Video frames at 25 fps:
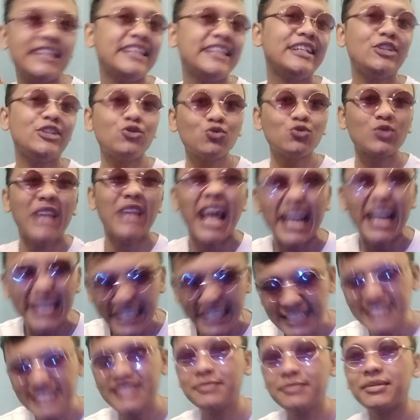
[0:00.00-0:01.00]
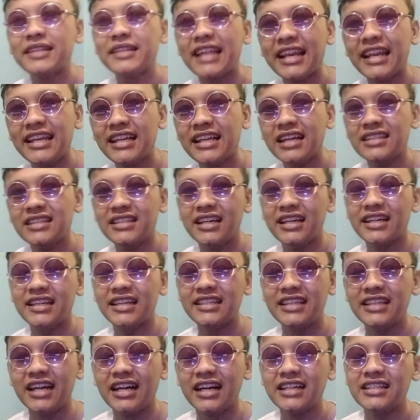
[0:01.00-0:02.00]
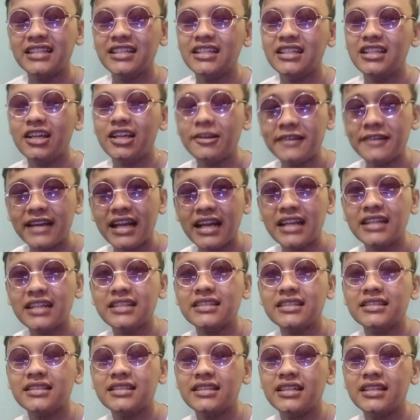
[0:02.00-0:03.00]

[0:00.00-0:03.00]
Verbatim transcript: itu tadi pertandingannya guys ya. Yaudah,